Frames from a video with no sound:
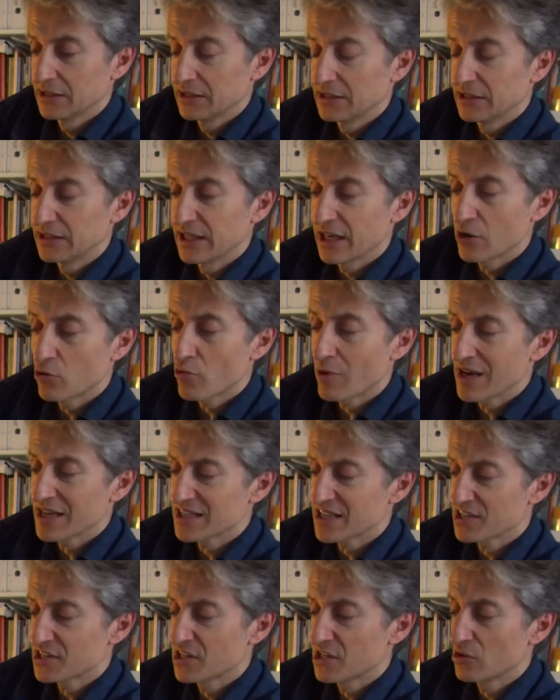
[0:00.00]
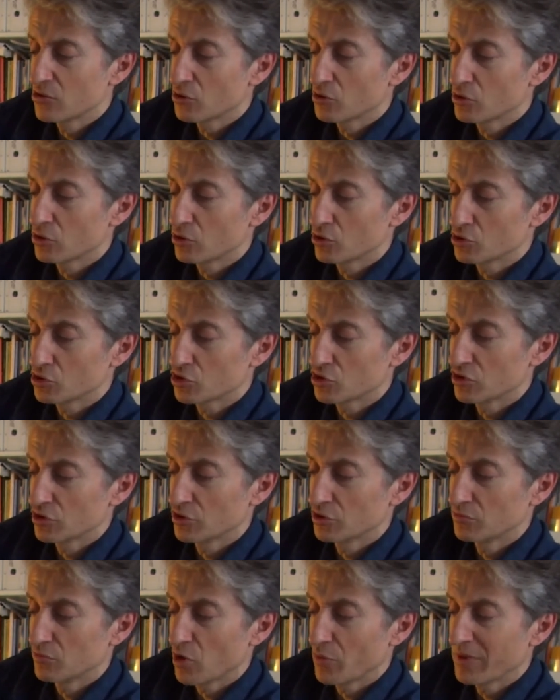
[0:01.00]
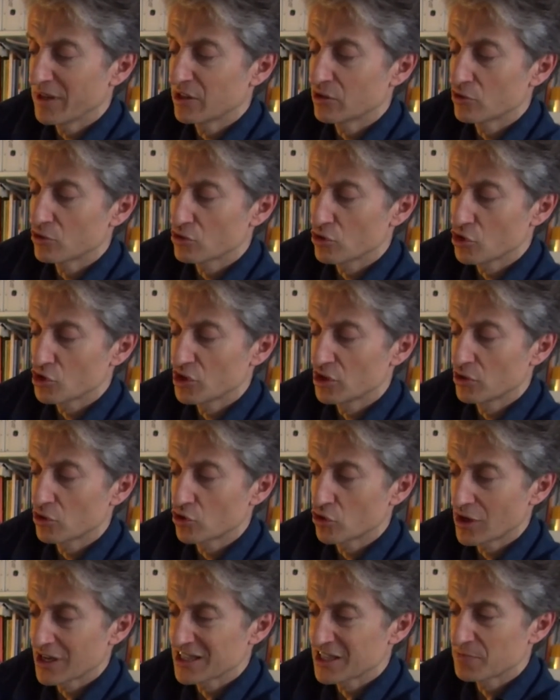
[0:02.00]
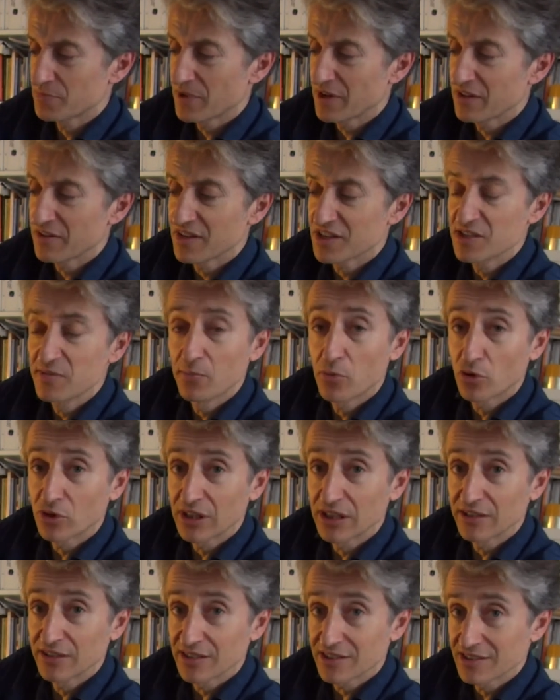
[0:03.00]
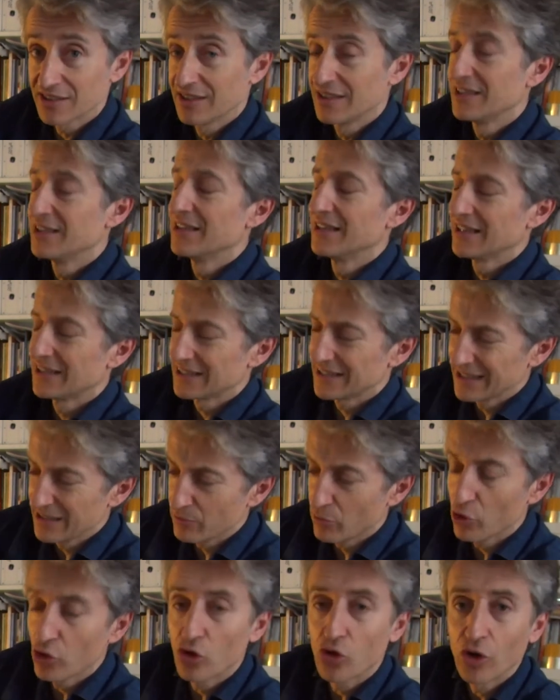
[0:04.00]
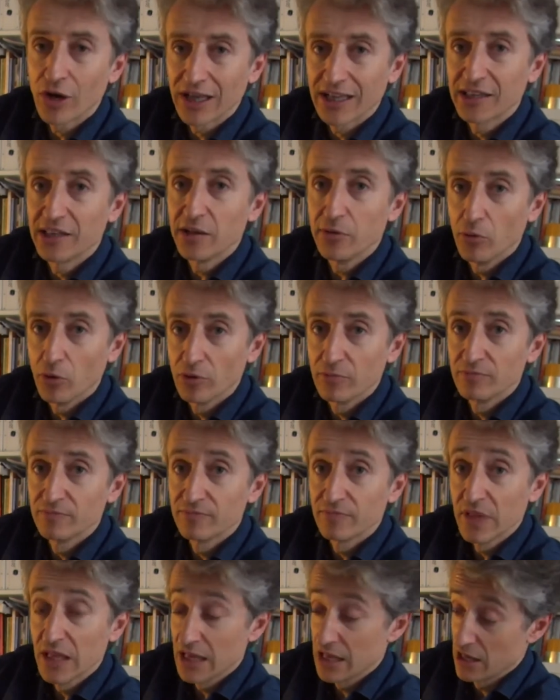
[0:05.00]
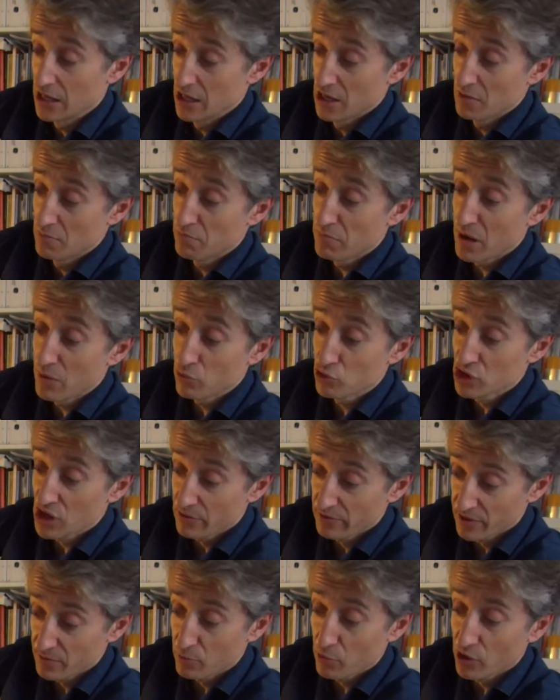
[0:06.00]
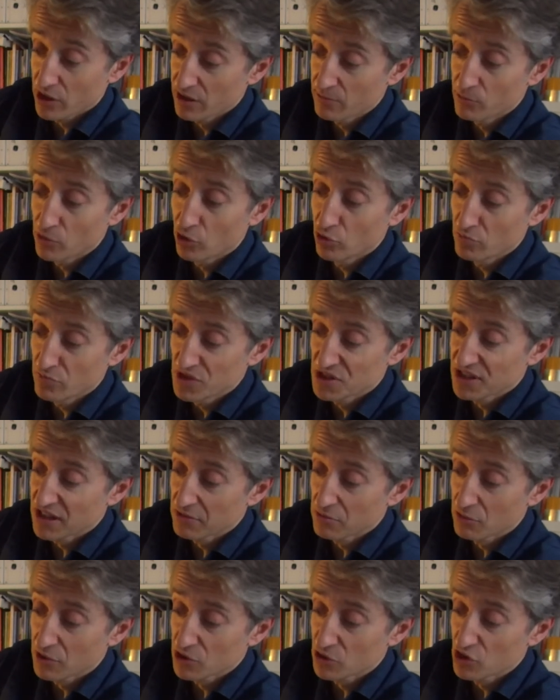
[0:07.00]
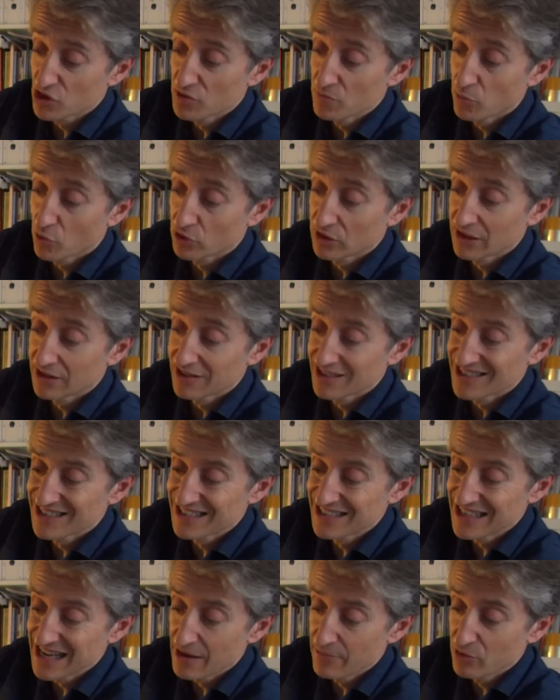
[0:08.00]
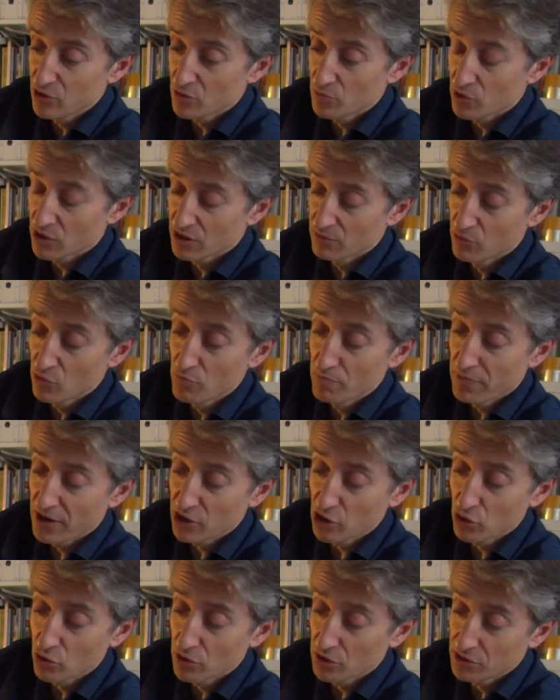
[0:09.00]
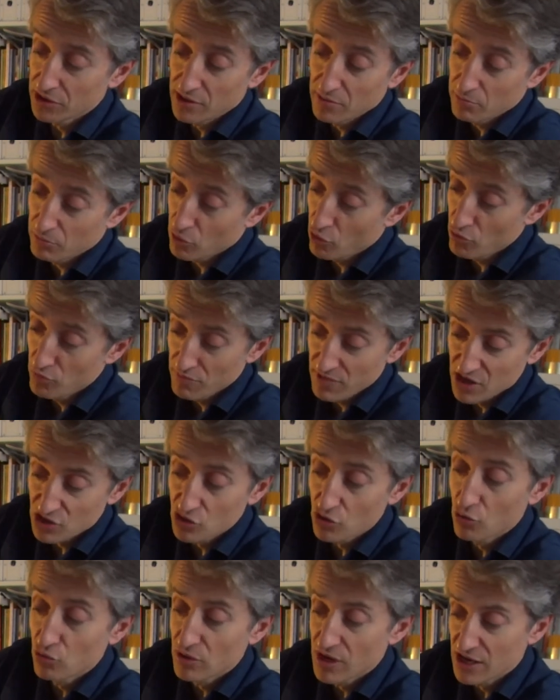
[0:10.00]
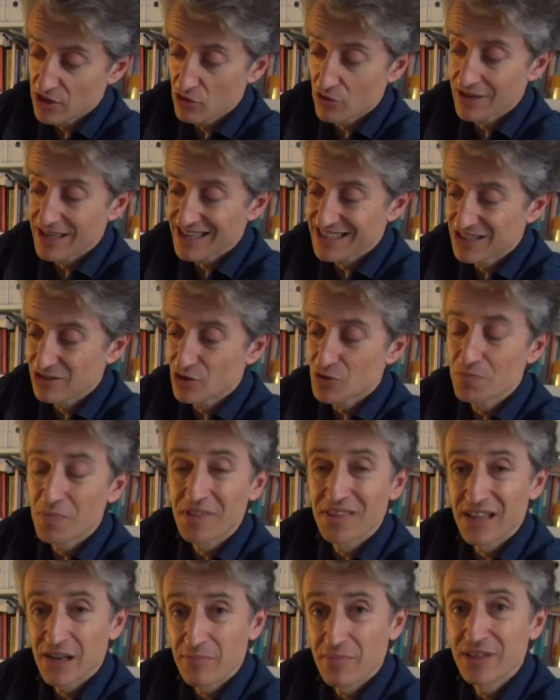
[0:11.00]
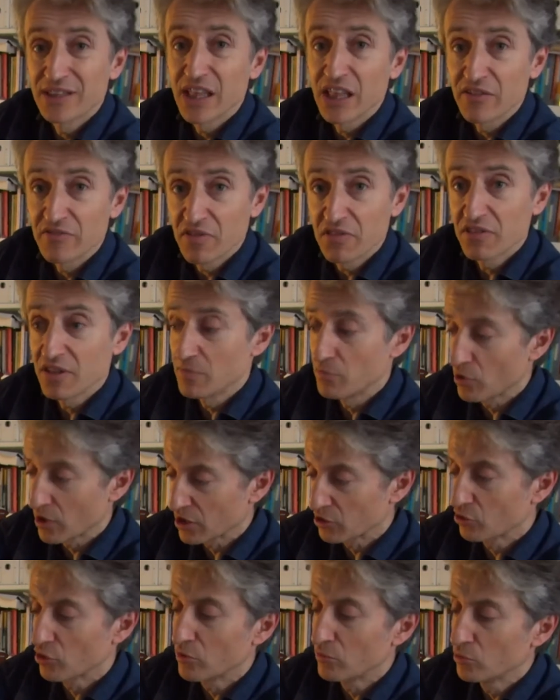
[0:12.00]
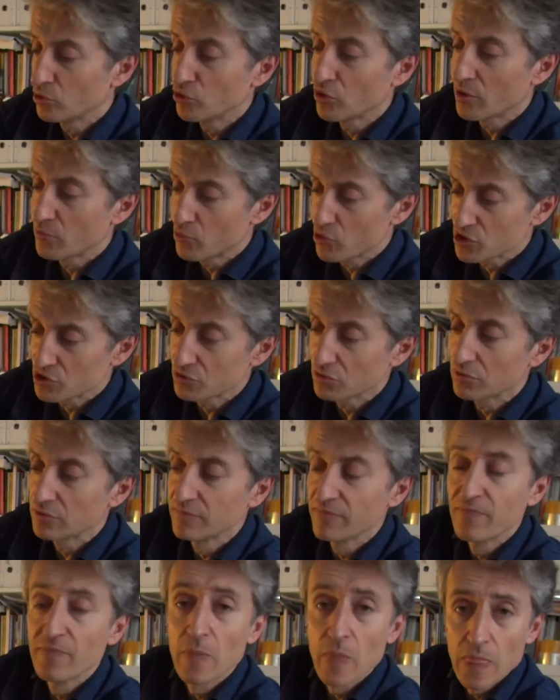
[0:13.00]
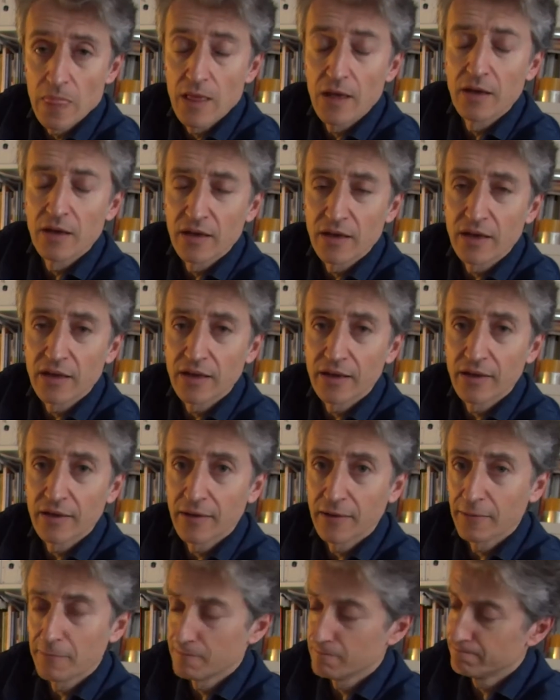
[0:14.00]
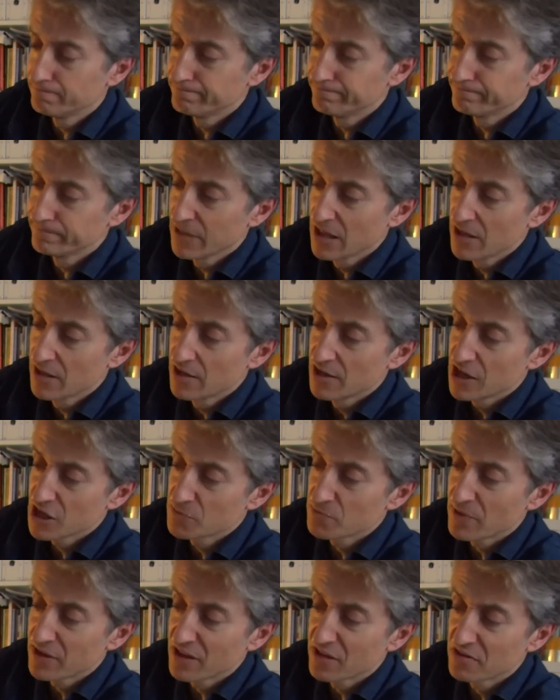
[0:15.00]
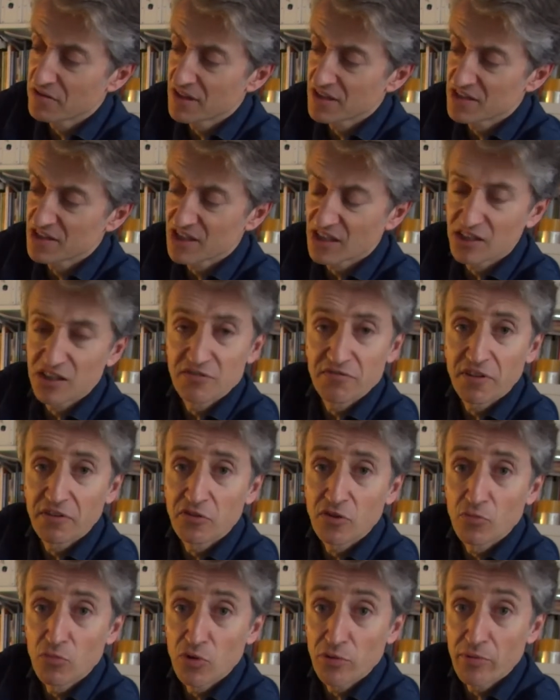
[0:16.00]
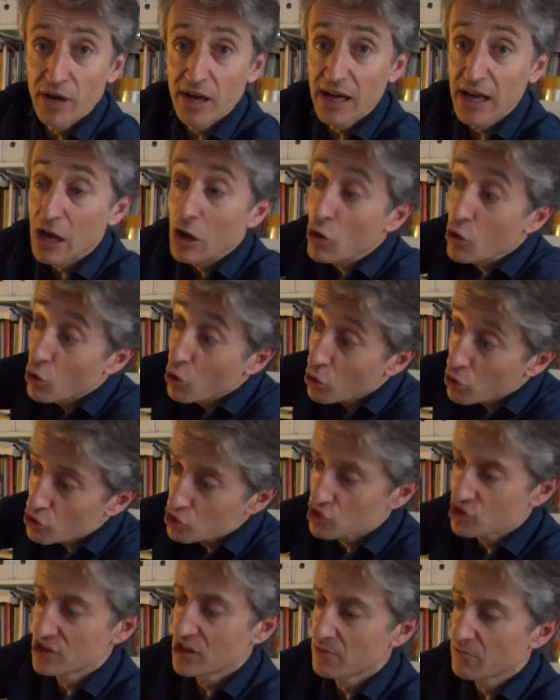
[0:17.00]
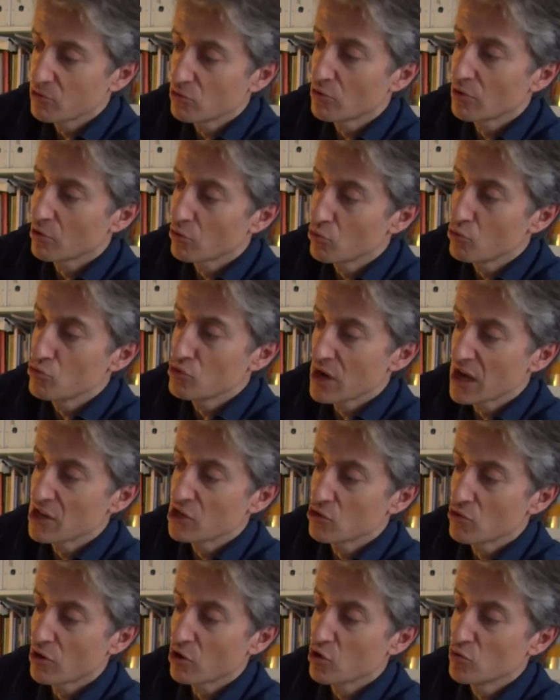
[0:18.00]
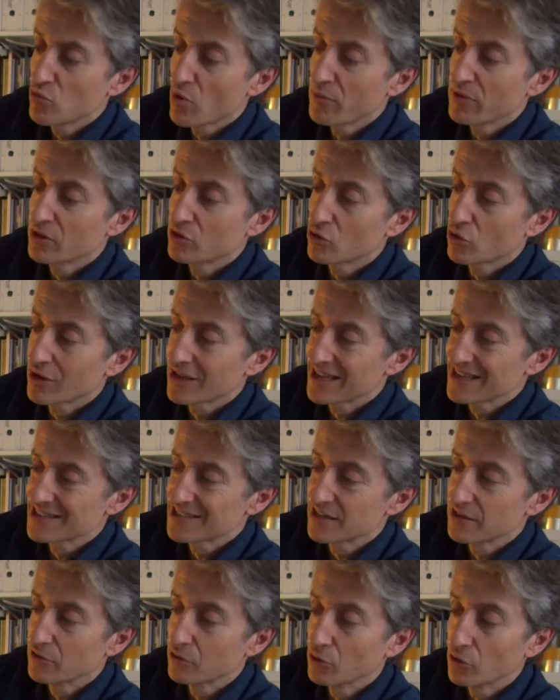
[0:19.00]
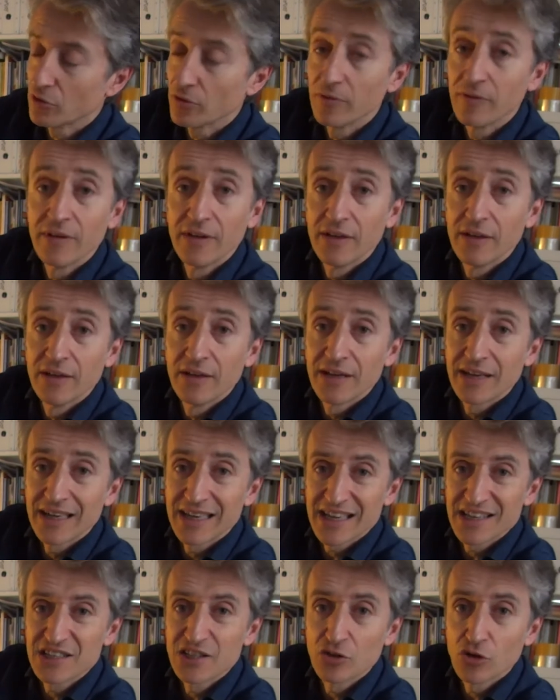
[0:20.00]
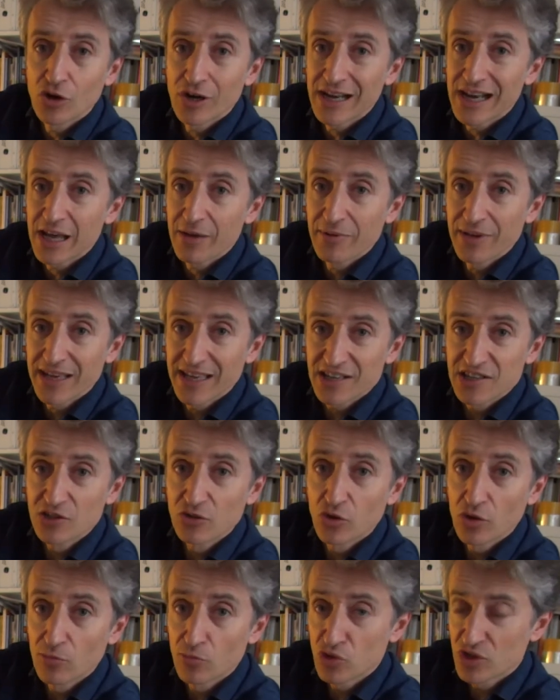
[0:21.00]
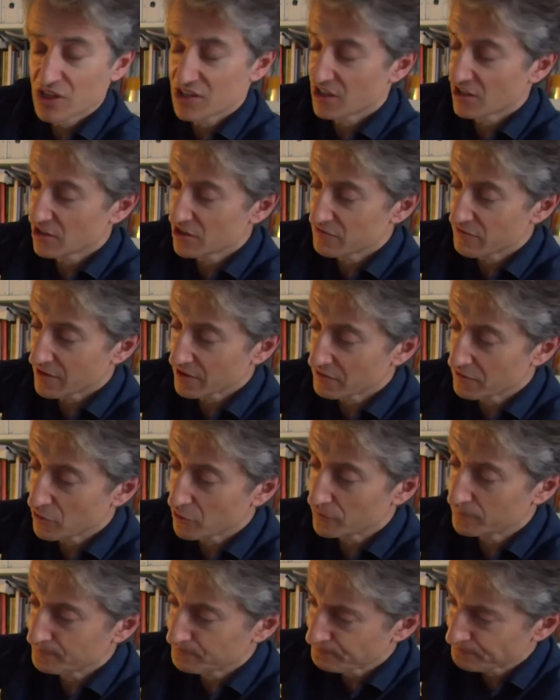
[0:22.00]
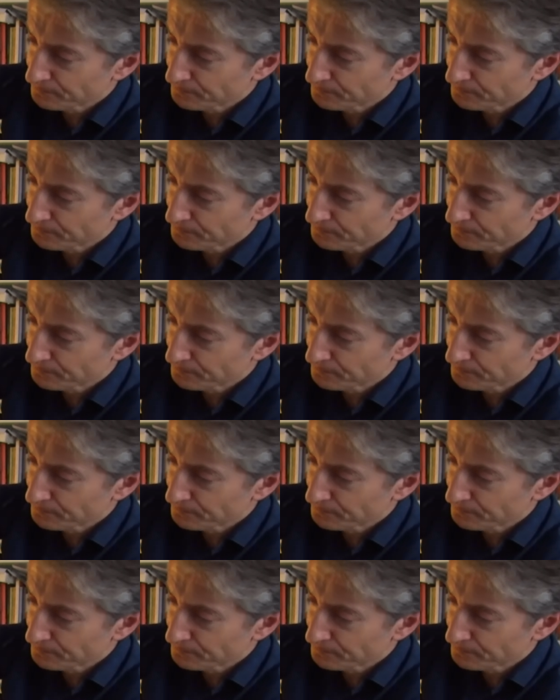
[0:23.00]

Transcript: de cuáles han sido los eh, momentos, los hitos o las experiencias importantes de modo colectivo. Vamos a ver, por ejemplo, de un vistazo que esto es importante si ha habido, por ejemplo, un periodo de tiempo, un mes o un año que ha sido especialmente difícil, porque todo el mundo ha puesto em, experiencias de satisfacción muy baja, o si ha habido algún año, algún momento que ha sido que ha sido clave, que ha sido de mucha satisfacción.